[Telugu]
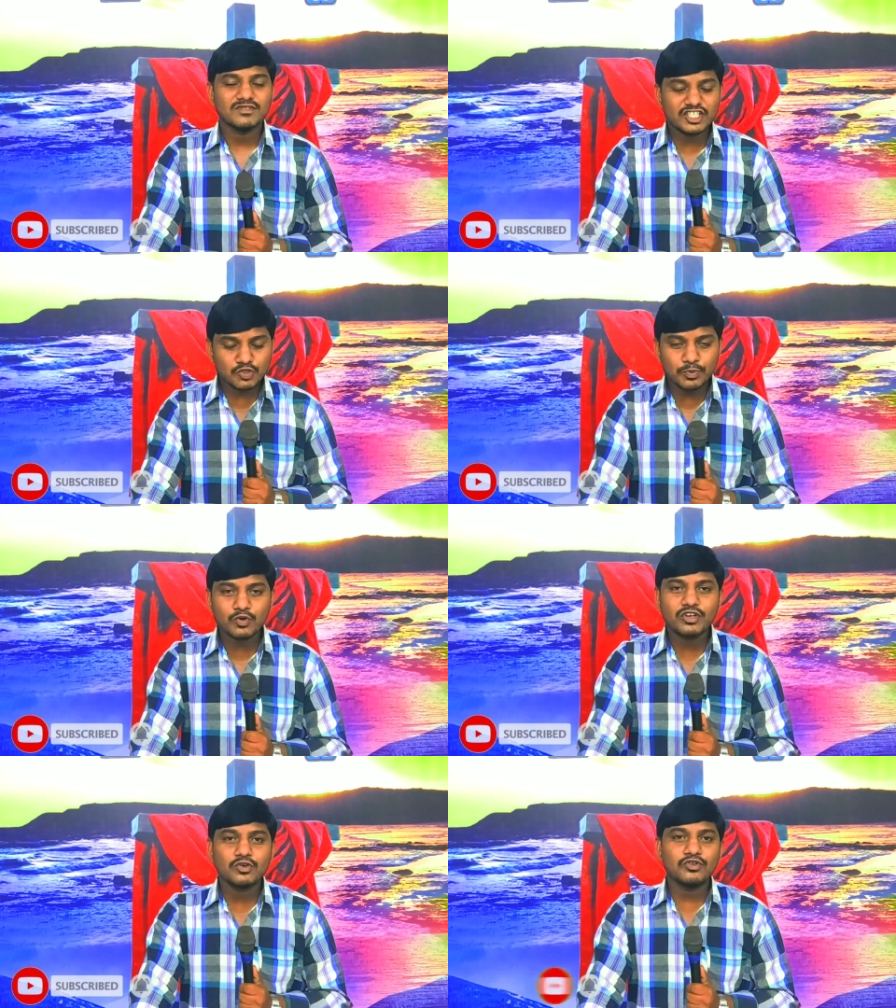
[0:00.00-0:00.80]

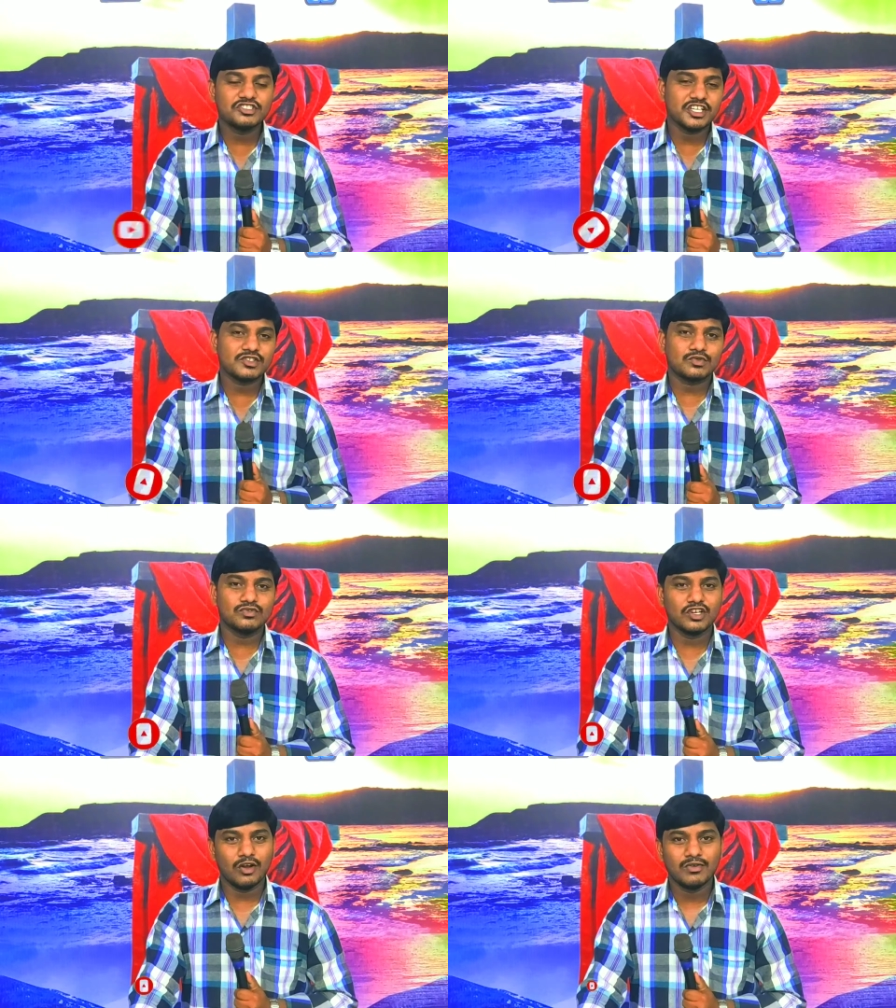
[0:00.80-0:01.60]
నిస్పృహకు గురి
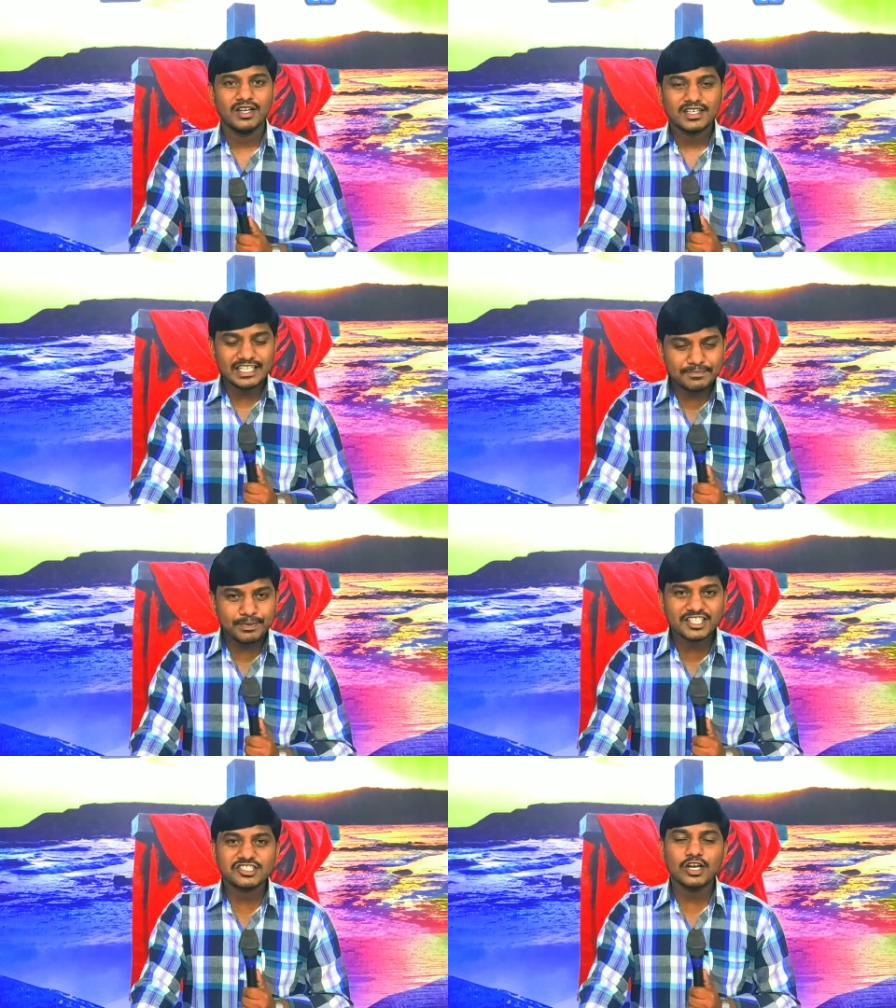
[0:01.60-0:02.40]
చేసుకుంటున్నాం
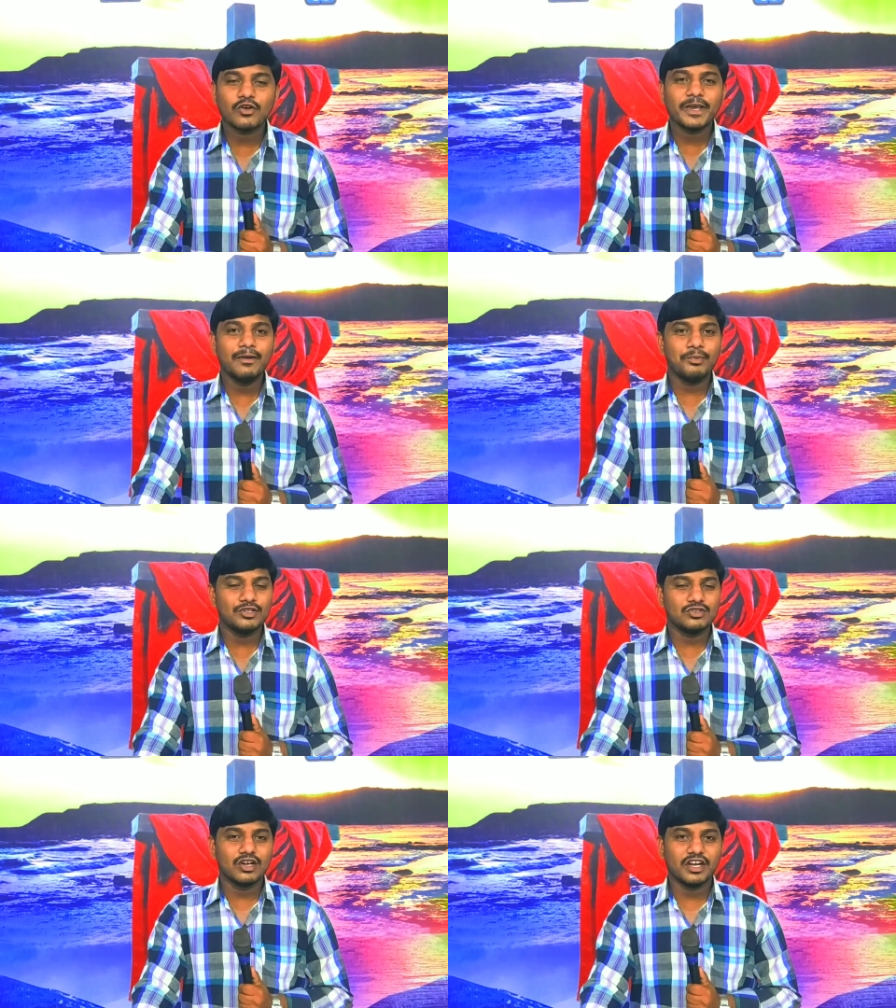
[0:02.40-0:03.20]
డిప్రెషన్లోకి
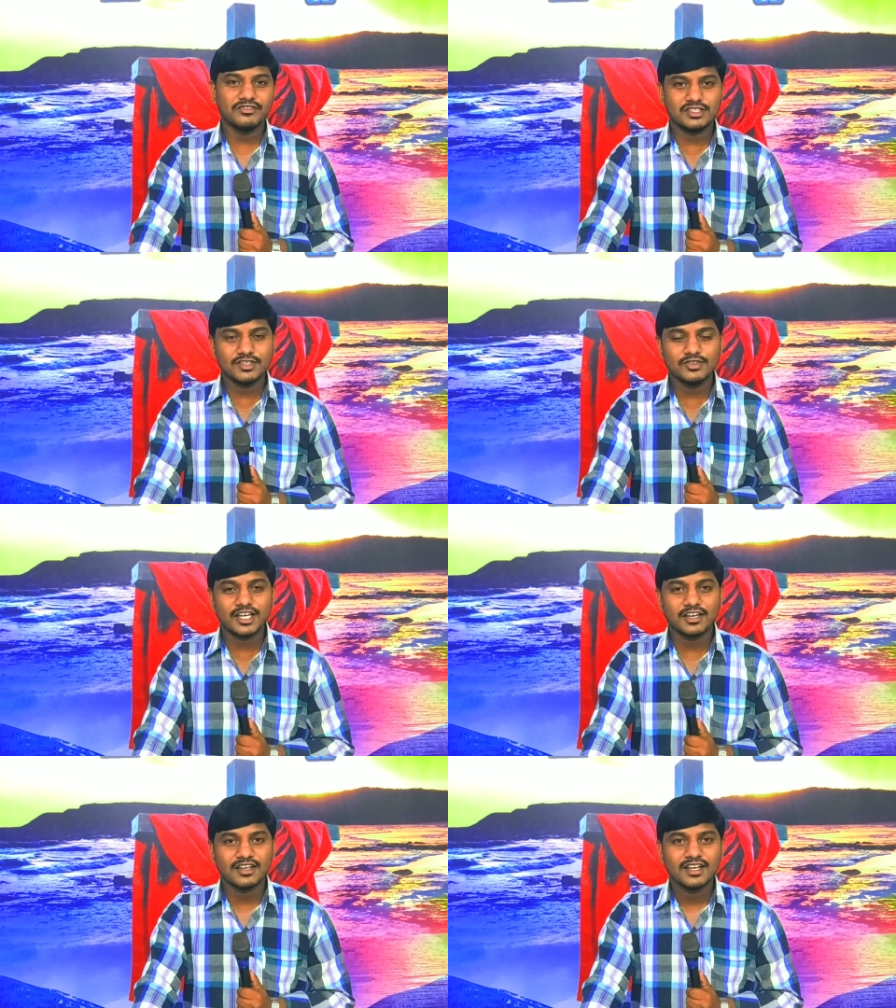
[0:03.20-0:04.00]
వెళ్ళిపోతున్నాం నీ
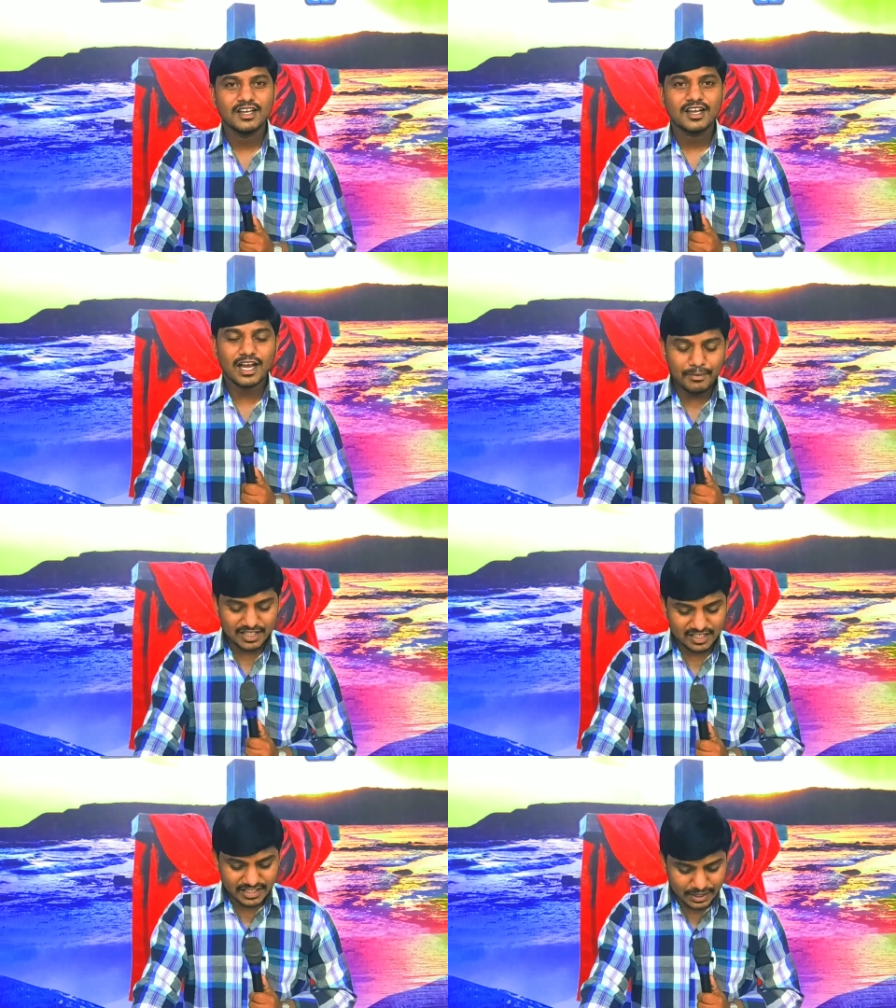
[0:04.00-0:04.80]
జీవితాన్ని
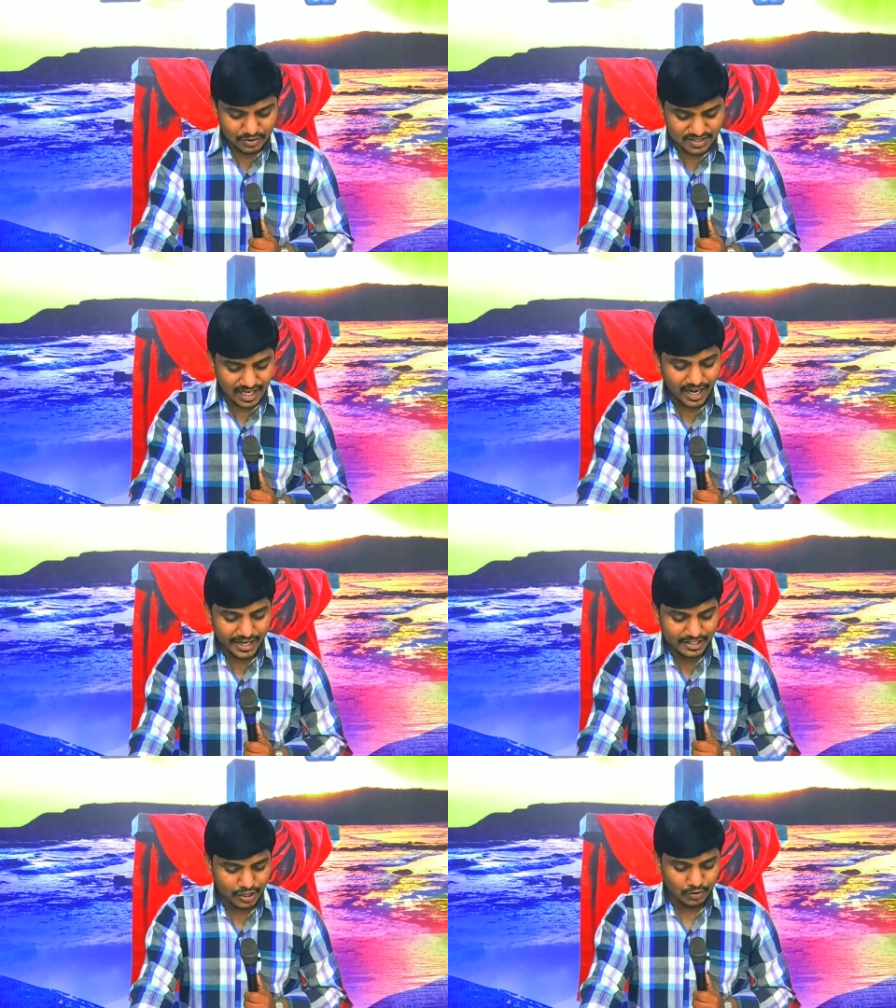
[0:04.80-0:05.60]
కాబట్టి దేవుని
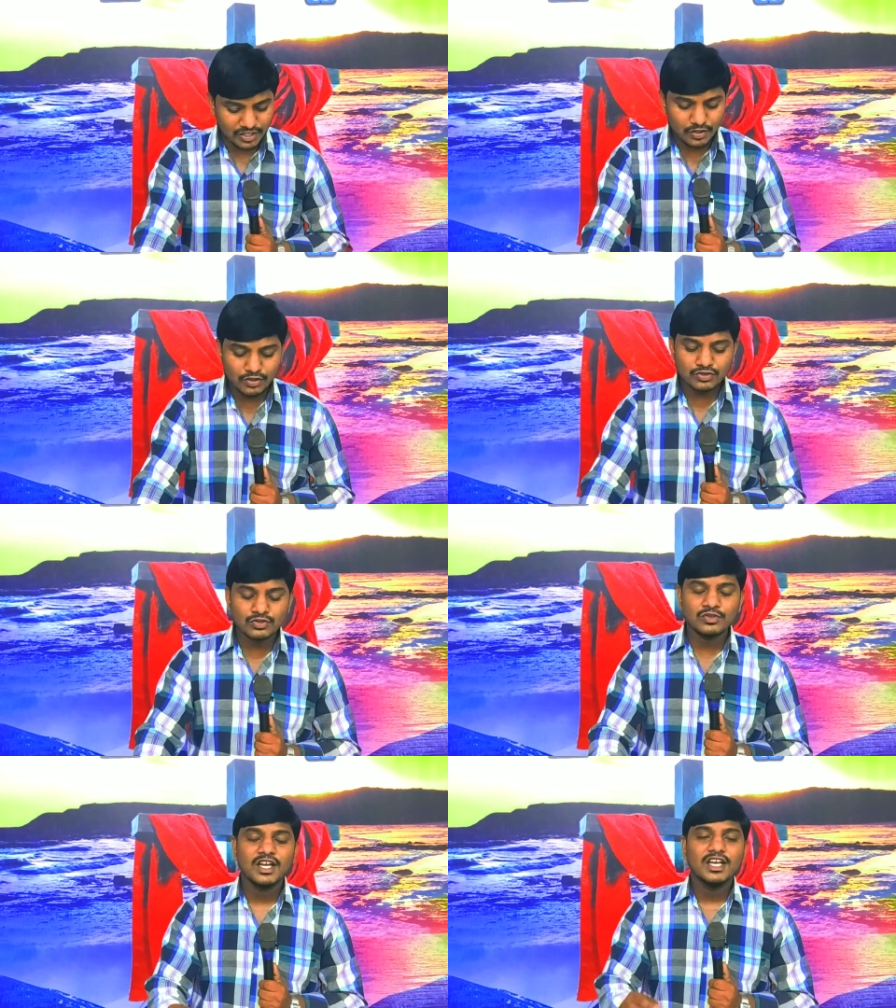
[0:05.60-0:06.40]
సహాయం అడుగు ఈరోజు